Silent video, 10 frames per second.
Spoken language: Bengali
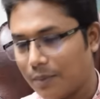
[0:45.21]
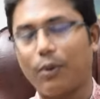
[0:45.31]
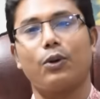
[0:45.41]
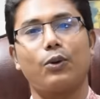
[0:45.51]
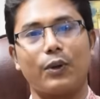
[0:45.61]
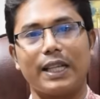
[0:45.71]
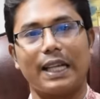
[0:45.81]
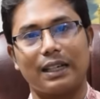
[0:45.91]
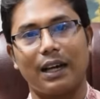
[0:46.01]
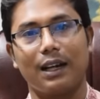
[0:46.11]
বড় করে
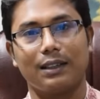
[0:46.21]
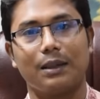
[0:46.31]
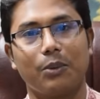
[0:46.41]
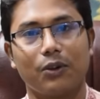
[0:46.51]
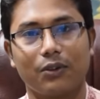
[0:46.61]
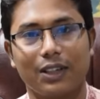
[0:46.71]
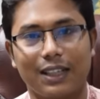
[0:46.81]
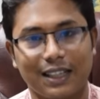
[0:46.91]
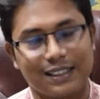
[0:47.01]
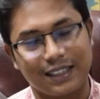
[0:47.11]
দেন হাতটা বড় করে
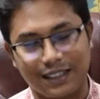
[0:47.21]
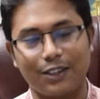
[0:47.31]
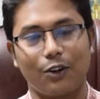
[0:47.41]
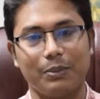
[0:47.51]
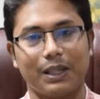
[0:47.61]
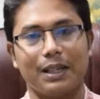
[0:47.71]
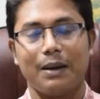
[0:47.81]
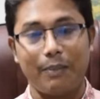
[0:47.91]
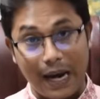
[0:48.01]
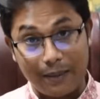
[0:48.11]
দেন সেটা কি হবে
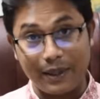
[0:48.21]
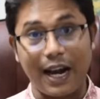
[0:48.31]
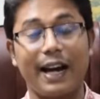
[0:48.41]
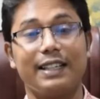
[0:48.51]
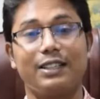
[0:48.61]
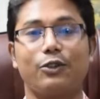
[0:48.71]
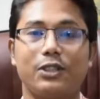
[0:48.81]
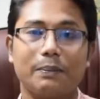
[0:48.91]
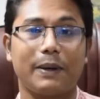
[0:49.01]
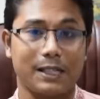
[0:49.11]
বা আমি হাইটে
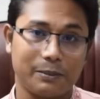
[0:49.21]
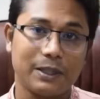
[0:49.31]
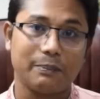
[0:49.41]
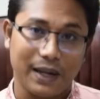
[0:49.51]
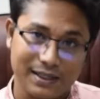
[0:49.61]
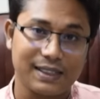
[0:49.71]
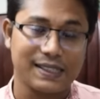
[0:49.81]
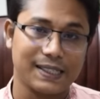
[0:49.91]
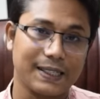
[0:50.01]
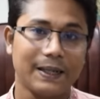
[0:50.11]
হচ্ছে পাঁচ ফিট পাঁচ
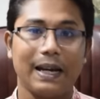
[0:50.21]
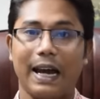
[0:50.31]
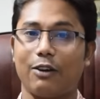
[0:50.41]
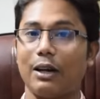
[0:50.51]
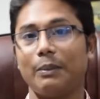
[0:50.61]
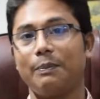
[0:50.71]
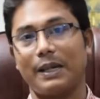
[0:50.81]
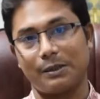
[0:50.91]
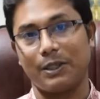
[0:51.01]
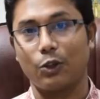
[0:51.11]
ইঞ্চি এখন আমি
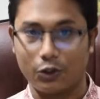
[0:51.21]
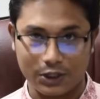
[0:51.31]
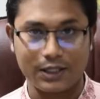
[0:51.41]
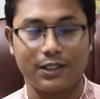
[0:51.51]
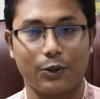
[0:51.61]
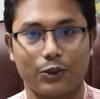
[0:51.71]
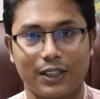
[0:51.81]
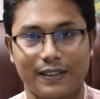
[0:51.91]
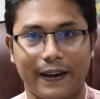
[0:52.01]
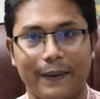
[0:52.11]
পাঁচ ফিট দশ ইঞ্চি হতে
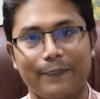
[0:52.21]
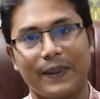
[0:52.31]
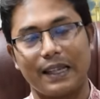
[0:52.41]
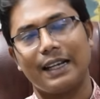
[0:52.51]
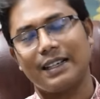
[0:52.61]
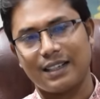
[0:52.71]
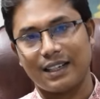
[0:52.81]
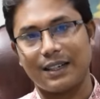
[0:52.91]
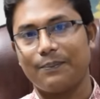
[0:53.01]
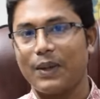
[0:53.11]
চাই তাই এটা
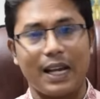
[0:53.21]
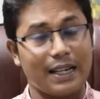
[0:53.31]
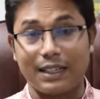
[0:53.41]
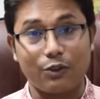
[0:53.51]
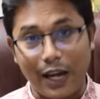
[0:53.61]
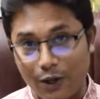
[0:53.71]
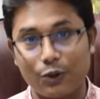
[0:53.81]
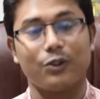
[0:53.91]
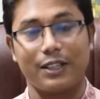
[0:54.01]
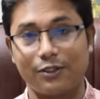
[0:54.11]
কি এটা তো
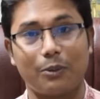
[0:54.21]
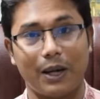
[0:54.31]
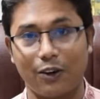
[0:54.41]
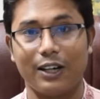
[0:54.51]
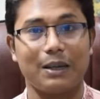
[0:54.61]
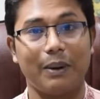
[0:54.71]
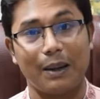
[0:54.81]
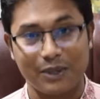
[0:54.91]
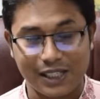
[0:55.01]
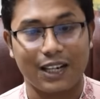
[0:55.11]
এখনও ডিসকভার হয়নি বা
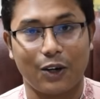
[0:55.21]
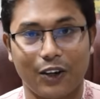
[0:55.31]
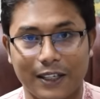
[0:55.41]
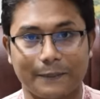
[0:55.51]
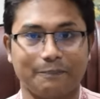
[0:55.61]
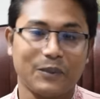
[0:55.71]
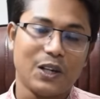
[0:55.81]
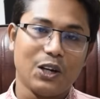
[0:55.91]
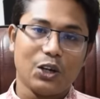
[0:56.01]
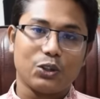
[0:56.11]
আবিষ্কার হয়নি
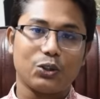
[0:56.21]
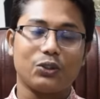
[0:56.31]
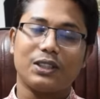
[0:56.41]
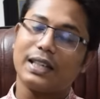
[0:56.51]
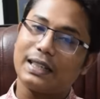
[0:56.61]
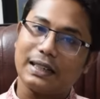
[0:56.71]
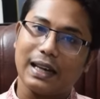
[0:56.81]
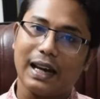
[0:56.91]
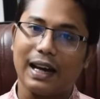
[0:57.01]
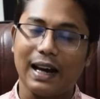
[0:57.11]
তো ঠিক
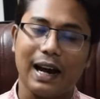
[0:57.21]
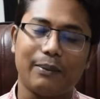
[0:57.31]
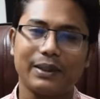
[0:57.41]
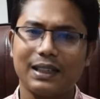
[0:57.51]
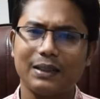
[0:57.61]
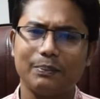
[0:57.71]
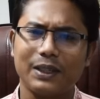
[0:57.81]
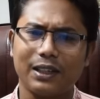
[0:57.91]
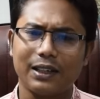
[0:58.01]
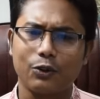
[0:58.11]
আমাদের
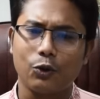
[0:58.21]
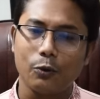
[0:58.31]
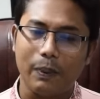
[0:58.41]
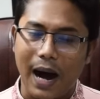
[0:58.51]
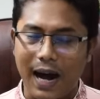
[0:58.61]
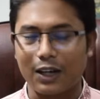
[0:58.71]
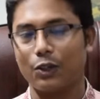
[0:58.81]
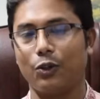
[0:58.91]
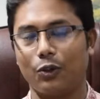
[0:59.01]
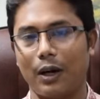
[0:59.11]
ভিতরে খুব
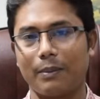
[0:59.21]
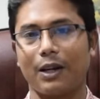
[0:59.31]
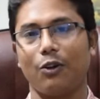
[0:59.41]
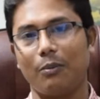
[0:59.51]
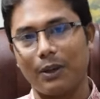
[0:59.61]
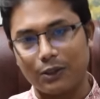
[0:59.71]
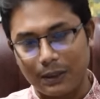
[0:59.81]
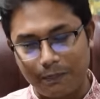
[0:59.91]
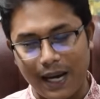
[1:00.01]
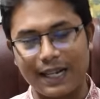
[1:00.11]
আগ্রহ আমরা লম্বা
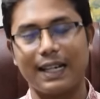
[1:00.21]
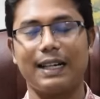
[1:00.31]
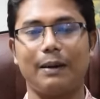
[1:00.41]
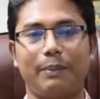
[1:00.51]
হতে পারি আর না